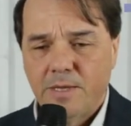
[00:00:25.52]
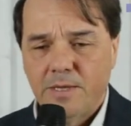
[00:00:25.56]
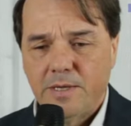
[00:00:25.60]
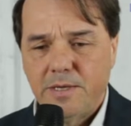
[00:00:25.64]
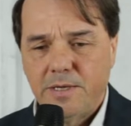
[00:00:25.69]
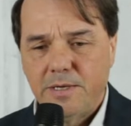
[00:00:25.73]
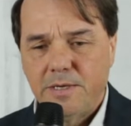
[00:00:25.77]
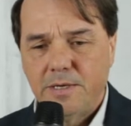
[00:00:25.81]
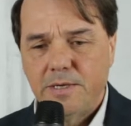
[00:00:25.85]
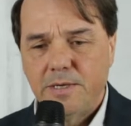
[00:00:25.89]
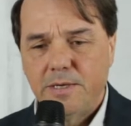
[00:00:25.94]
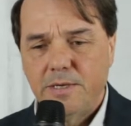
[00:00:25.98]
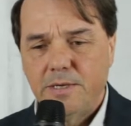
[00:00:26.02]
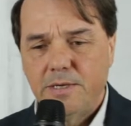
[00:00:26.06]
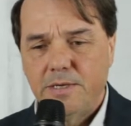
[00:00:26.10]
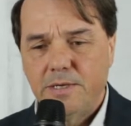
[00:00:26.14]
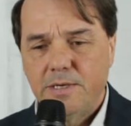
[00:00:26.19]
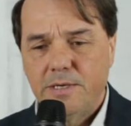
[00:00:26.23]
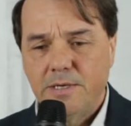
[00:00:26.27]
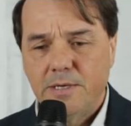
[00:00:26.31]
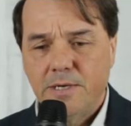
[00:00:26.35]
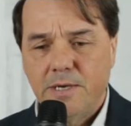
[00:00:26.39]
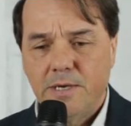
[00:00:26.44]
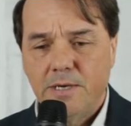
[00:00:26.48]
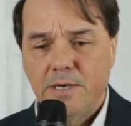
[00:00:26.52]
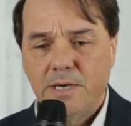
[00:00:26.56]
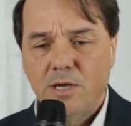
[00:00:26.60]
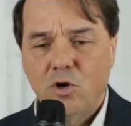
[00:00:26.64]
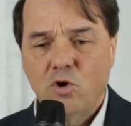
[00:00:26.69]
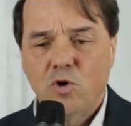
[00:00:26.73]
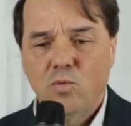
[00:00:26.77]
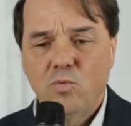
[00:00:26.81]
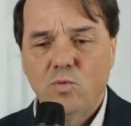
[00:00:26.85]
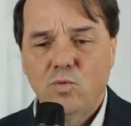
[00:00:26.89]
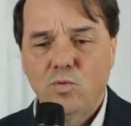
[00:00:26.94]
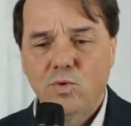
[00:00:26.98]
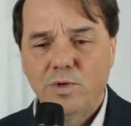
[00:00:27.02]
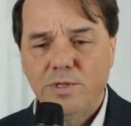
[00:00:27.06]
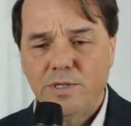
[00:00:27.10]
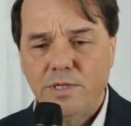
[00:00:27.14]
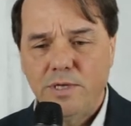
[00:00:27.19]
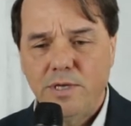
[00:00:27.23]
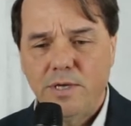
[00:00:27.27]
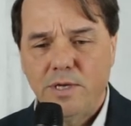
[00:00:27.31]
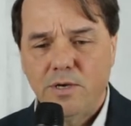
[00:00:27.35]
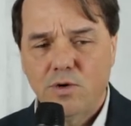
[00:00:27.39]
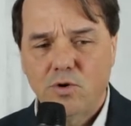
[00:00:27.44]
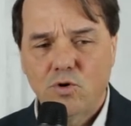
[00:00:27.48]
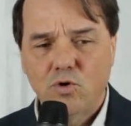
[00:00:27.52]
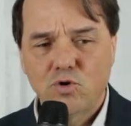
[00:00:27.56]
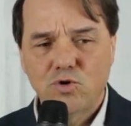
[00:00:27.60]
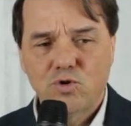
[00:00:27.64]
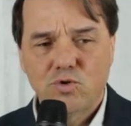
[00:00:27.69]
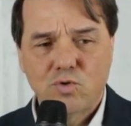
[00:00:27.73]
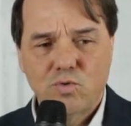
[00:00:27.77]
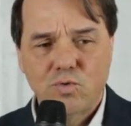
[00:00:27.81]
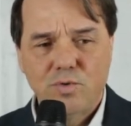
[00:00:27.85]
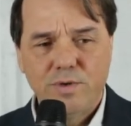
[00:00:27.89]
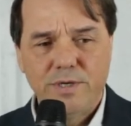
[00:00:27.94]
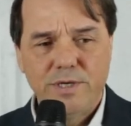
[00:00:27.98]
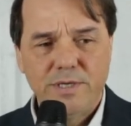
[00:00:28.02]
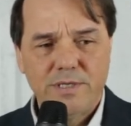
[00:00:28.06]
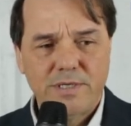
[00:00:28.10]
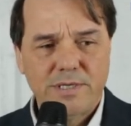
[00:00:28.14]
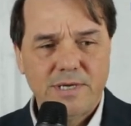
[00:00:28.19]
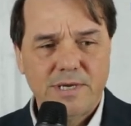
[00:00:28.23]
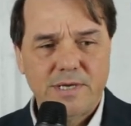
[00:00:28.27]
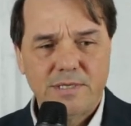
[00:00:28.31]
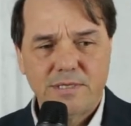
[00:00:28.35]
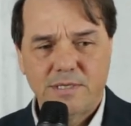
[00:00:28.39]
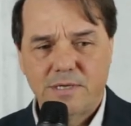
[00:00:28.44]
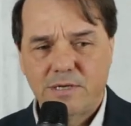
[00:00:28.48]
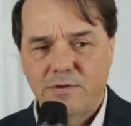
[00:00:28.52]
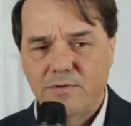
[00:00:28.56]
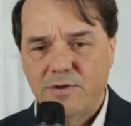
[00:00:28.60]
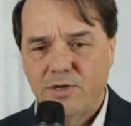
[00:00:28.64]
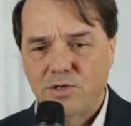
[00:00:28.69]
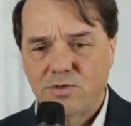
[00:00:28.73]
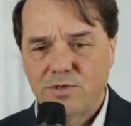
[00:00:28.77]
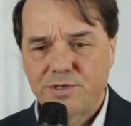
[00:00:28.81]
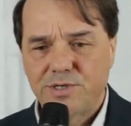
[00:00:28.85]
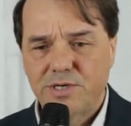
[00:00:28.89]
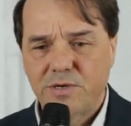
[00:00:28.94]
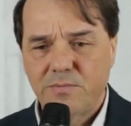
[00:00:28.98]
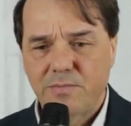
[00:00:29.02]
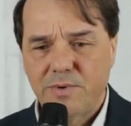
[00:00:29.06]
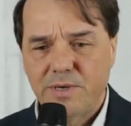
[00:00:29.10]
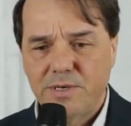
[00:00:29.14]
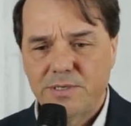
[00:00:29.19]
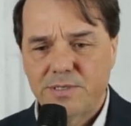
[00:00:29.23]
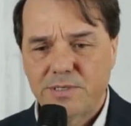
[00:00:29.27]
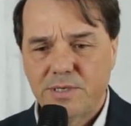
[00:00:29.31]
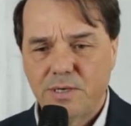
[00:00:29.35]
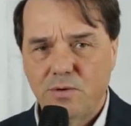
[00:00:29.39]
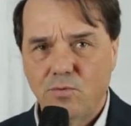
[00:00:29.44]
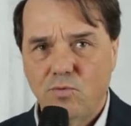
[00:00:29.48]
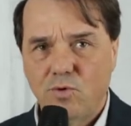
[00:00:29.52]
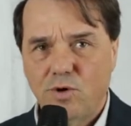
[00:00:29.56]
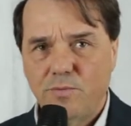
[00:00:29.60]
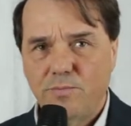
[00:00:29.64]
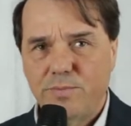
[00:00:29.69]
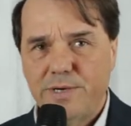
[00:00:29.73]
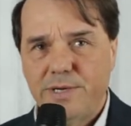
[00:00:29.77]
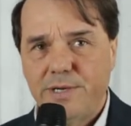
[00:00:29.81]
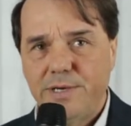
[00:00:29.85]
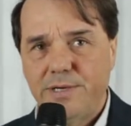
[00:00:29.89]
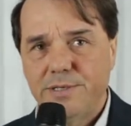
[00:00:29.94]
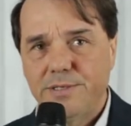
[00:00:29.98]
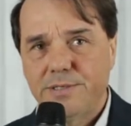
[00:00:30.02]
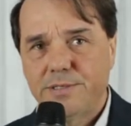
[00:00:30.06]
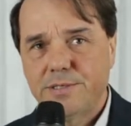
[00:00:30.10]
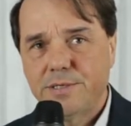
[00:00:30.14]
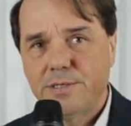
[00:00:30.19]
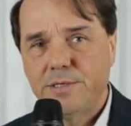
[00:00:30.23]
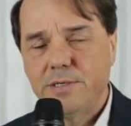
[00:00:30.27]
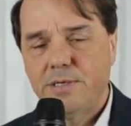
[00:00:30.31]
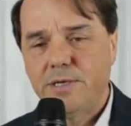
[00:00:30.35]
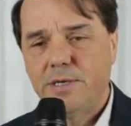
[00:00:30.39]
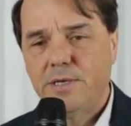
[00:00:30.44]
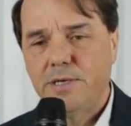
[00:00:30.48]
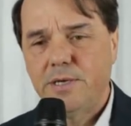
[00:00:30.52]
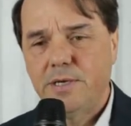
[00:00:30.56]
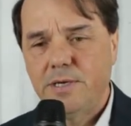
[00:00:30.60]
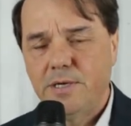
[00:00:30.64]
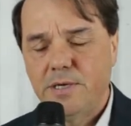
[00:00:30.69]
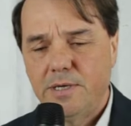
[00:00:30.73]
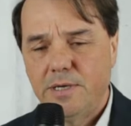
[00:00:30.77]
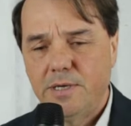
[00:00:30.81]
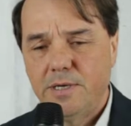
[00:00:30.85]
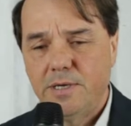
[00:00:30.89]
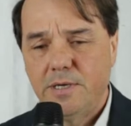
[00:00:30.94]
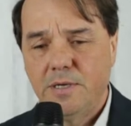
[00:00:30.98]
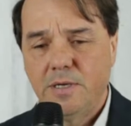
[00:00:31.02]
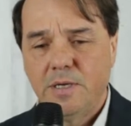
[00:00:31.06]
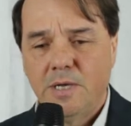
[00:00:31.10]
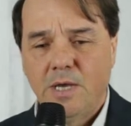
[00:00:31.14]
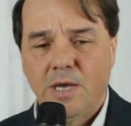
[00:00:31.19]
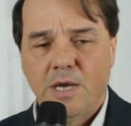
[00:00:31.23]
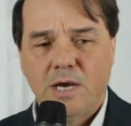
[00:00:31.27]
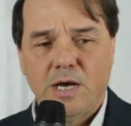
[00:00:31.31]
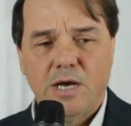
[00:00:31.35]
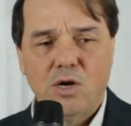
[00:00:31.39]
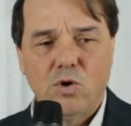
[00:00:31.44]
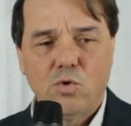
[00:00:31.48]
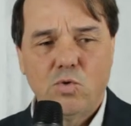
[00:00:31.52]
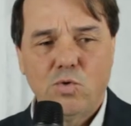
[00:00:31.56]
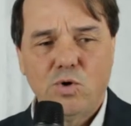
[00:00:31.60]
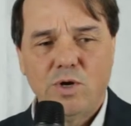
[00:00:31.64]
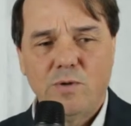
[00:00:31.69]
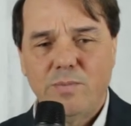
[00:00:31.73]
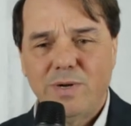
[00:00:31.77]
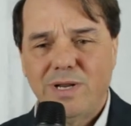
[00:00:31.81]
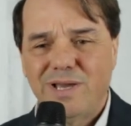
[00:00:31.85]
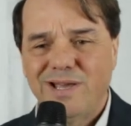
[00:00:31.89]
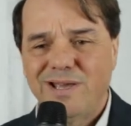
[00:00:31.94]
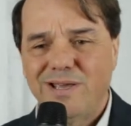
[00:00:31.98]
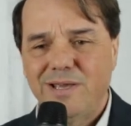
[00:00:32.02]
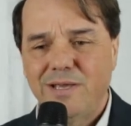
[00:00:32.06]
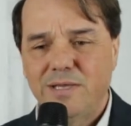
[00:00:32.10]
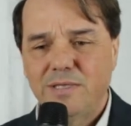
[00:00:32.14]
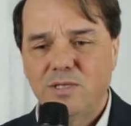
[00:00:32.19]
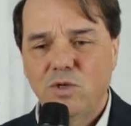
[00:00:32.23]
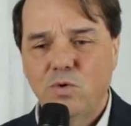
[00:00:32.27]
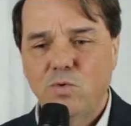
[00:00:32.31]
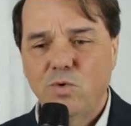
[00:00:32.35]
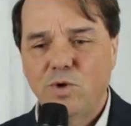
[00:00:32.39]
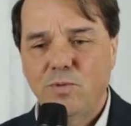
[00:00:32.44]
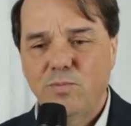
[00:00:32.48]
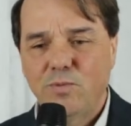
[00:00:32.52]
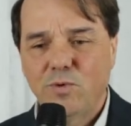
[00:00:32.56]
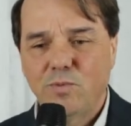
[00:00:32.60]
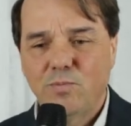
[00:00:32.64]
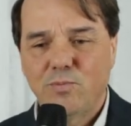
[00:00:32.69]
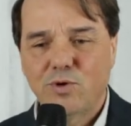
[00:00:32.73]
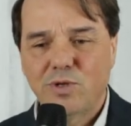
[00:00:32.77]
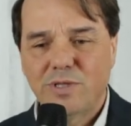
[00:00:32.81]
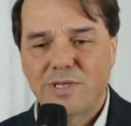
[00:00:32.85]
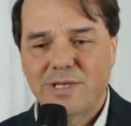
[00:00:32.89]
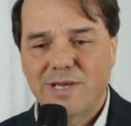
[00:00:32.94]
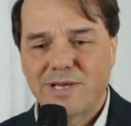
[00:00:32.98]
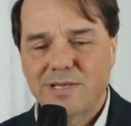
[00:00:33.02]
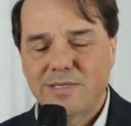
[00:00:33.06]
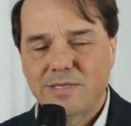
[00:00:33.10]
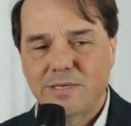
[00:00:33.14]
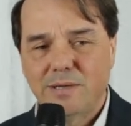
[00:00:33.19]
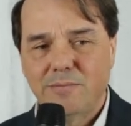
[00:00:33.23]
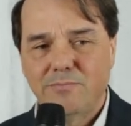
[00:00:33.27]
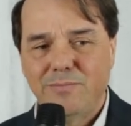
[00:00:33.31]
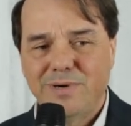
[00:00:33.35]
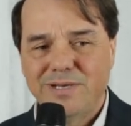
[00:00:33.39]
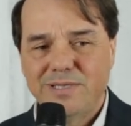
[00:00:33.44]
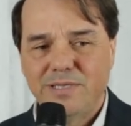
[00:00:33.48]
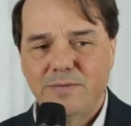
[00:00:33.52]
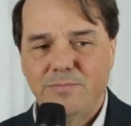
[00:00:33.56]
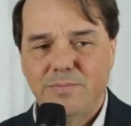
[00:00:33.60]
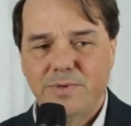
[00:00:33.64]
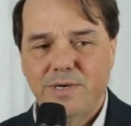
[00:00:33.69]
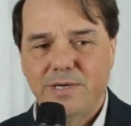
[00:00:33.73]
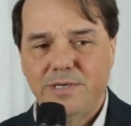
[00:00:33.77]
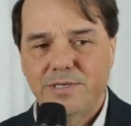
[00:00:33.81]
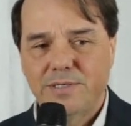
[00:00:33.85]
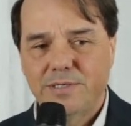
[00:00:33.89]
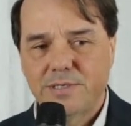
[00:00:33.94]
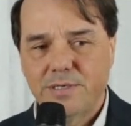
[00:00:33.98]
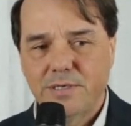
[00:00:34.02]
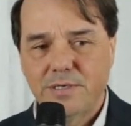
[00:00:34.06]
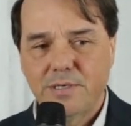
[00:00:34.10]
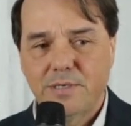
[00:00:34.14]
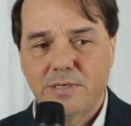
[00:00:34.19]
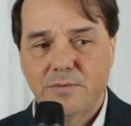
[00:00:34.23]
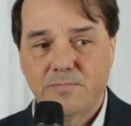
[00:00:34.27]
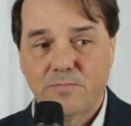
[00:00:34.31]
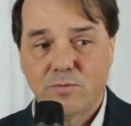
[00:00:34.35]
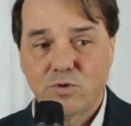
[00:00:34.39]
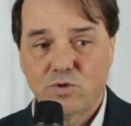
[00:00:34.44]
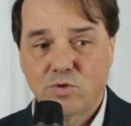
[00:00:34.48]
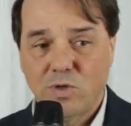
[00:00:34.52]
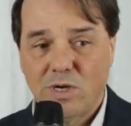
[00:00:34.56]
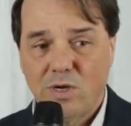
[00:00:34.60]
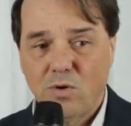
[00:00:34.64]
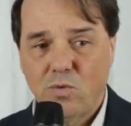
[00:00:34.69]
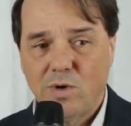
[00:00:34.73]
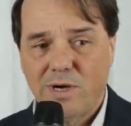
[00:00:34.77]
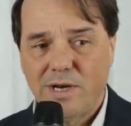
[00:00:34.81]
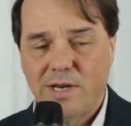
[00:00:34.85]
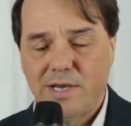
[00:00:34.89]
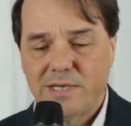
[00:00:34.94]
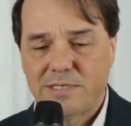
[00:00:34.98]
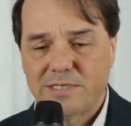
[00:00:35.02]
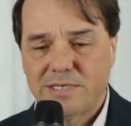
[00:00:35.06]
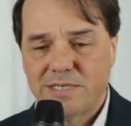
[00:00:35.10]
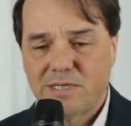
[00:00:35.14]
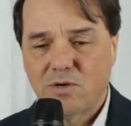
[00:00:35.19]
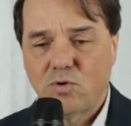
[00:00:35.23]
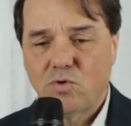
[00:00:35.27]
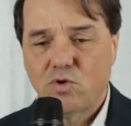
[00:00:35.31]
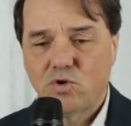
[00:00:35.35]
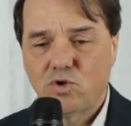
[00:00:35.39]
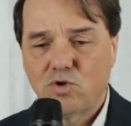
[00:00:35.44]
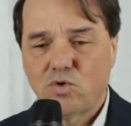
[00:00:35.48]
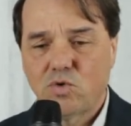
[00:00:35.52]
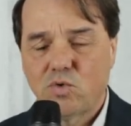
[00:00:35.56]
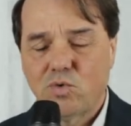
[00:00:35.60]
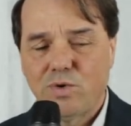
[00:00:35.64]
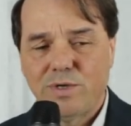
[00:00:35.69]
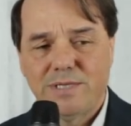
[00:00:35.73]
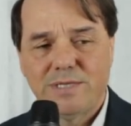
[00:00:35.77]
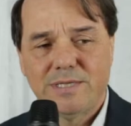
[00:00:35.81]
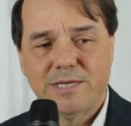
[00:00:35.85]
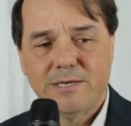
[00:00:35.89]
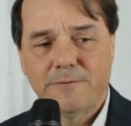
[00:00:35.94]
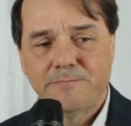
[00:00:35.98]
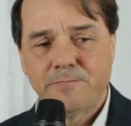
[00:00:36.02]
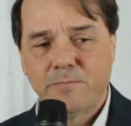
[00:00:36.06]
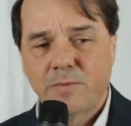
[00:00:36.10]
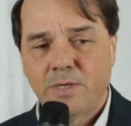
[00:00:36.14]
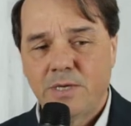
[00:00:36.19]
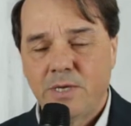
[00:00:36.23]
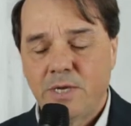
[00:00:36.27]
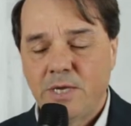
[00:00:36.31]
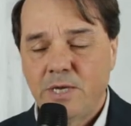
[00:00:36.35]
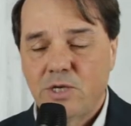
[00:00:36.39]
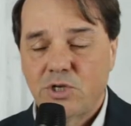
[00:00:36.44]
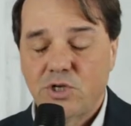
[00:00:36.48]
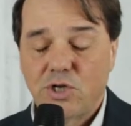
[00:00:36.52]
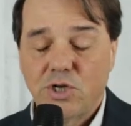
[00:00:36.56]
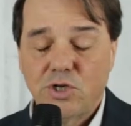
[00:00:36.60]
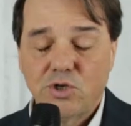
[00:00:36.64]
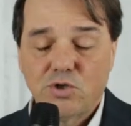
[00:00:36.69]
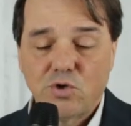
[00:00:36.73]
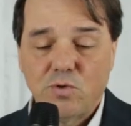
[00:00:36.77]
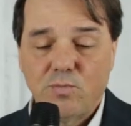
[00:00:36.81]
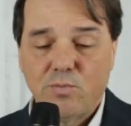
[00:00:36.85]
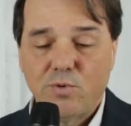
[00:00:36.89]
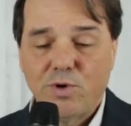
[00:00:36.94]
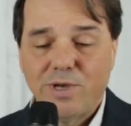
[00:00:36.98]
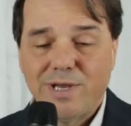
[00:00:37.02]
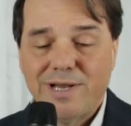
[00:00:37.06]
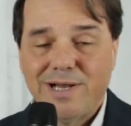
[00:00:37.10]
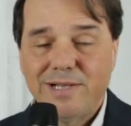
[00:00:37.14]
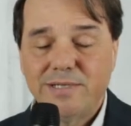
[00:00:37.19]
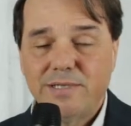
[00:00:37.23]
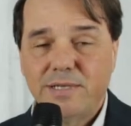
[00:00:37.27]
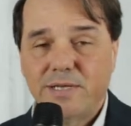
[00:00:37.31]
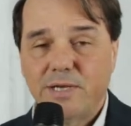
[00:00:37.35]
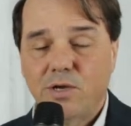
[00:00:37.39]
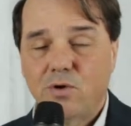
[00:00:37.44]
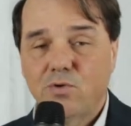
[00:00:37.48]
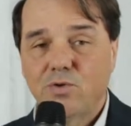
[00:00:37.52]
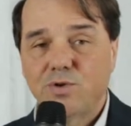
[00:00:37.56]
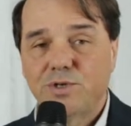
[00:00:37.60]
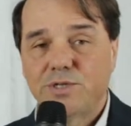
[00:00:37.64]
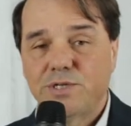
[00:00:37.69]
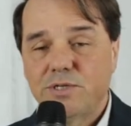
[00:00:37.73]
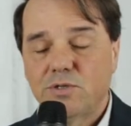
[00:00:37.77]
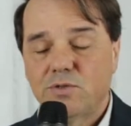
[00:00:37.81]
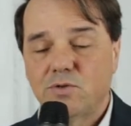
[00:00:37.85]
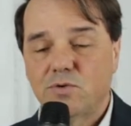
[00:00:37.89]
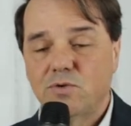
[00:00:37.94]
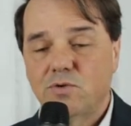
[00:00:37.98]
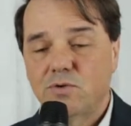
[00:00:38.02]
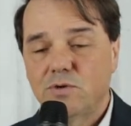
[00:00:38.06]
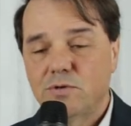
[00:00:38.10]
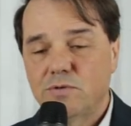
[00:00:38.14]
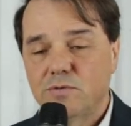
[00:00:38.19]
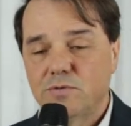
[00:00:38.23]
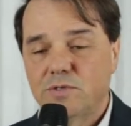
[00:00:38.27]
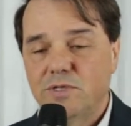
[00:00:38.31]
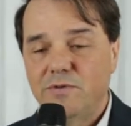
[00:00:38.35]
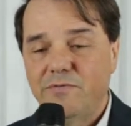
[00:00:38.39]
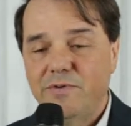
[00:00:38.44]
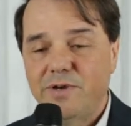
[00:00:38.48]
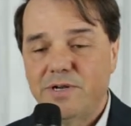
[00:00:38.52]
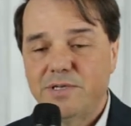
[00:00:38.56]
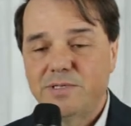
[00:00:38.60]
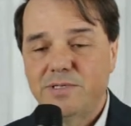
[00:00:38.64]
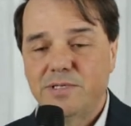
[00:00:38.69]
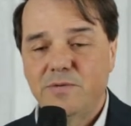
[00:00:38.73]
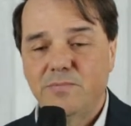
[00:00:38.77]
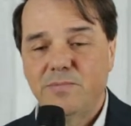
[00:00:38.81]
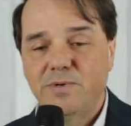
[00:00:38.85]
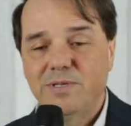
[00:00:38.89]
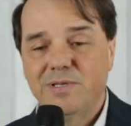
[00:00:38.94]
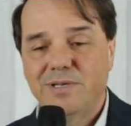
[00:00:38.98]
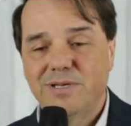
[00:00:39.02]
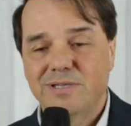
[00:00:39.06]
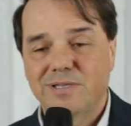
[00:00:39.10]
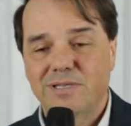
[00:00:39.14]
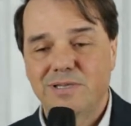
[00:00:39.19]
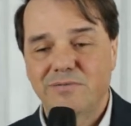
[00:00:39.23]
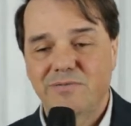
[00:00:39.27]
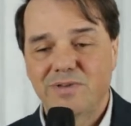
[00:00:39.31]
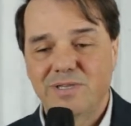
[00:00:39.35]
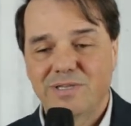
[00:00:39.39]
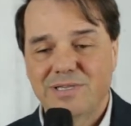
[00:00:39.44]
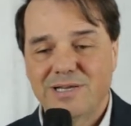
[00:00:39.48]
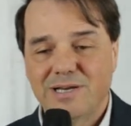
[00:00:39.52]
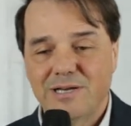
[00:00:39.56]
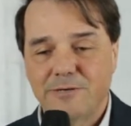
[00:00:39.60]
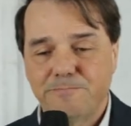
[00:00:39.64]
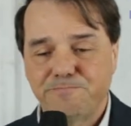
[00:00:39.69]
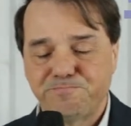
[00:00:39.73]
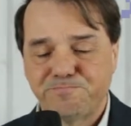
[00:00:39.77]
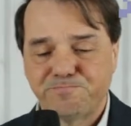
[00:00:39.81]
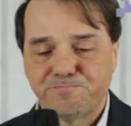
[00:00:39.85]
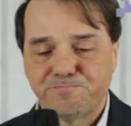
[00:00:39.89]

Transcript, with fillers: La, la, community è costruita attraverso il CMS WordPress e alcuni plugin, di cui il più importante è il BuddyPress, sulla quale è stata costruita. Ce ne sono poi altri che consentono diversi tipi di attività